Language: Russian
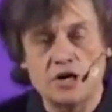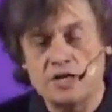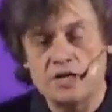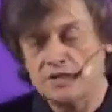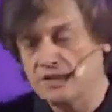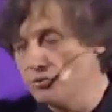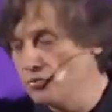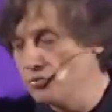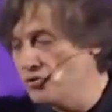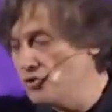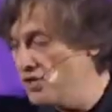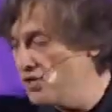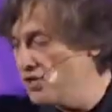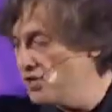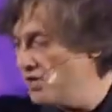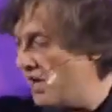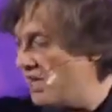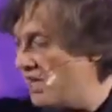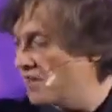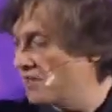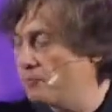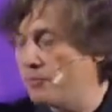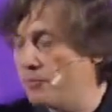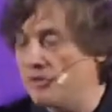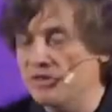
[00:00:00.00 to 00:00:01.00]
часть людей
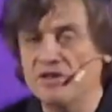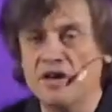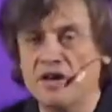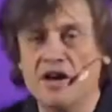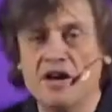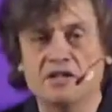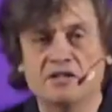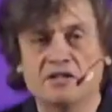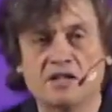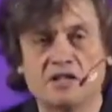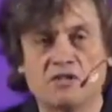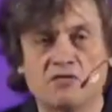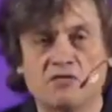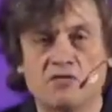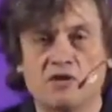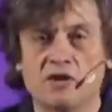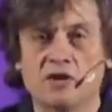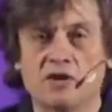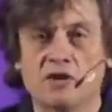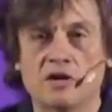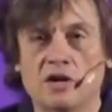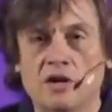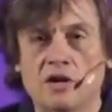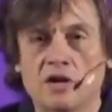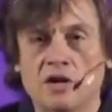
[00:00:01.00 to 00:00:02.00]
отпадает от
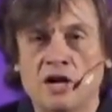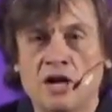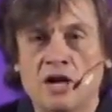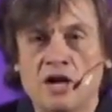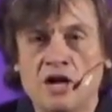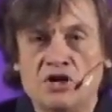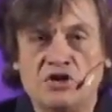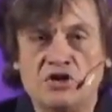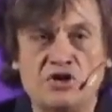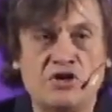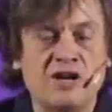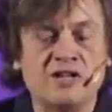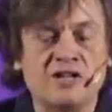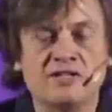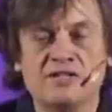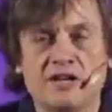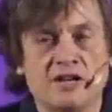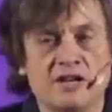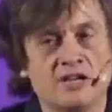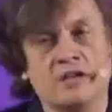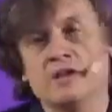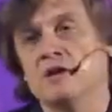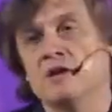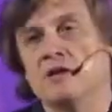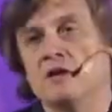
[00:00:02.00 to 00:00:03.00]
веры,
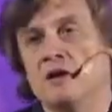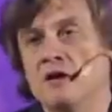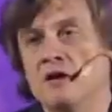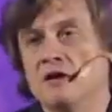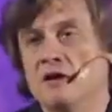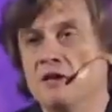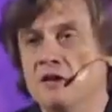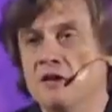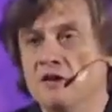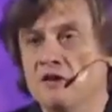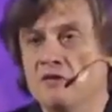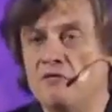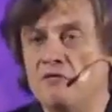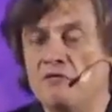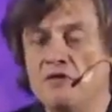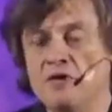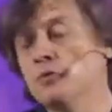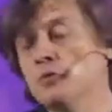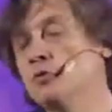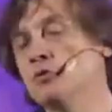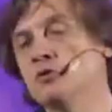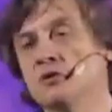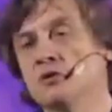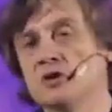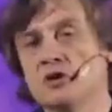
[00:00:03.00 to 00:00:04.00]
часть
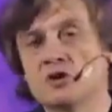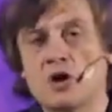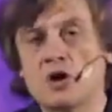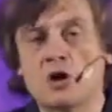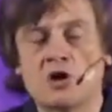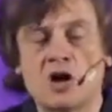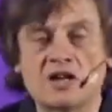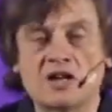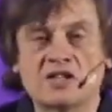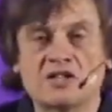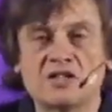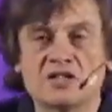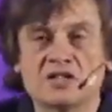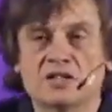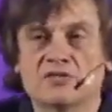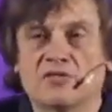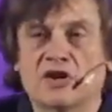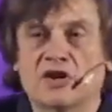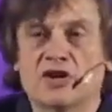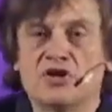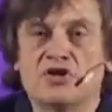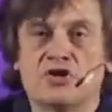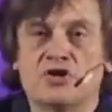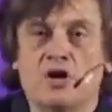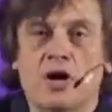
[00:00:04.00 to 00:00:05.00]
веру как-то
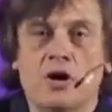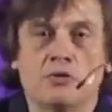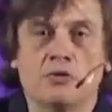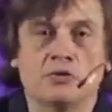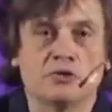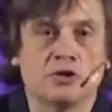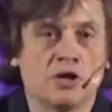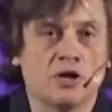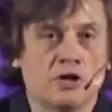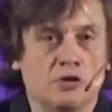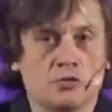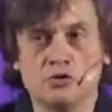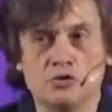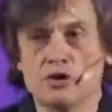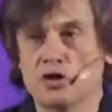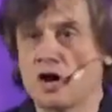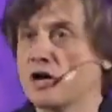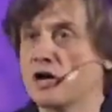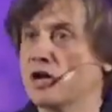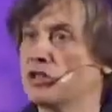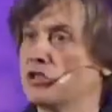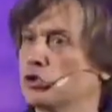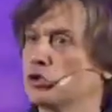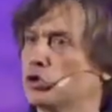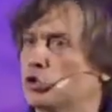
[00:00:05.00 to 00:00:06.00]
извращают, у них
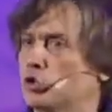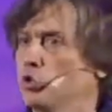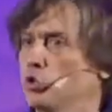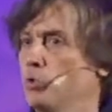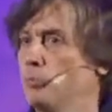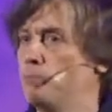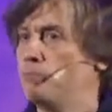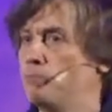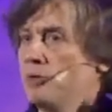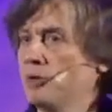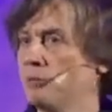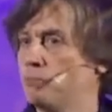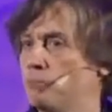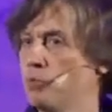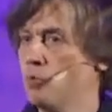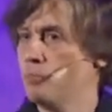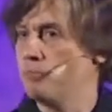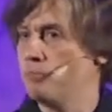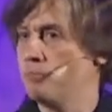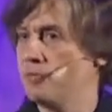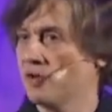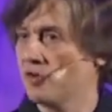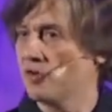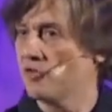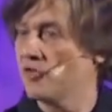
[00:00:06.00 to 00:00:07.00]
какая-то
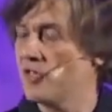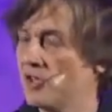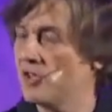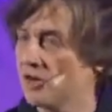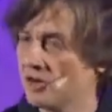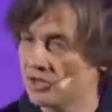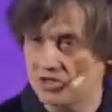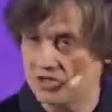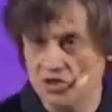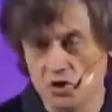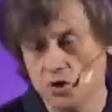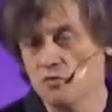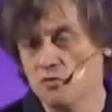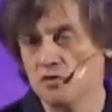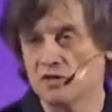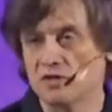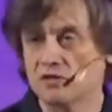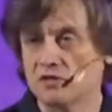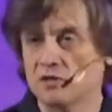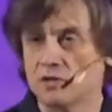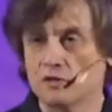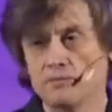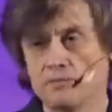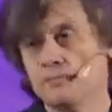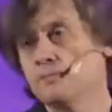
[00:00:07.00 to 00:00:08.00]
супер-пупер вера
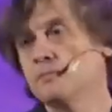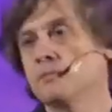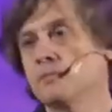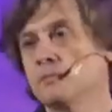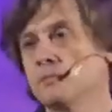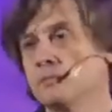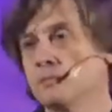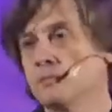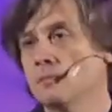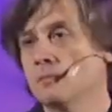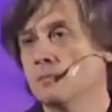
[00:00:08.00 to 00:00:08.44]
становится –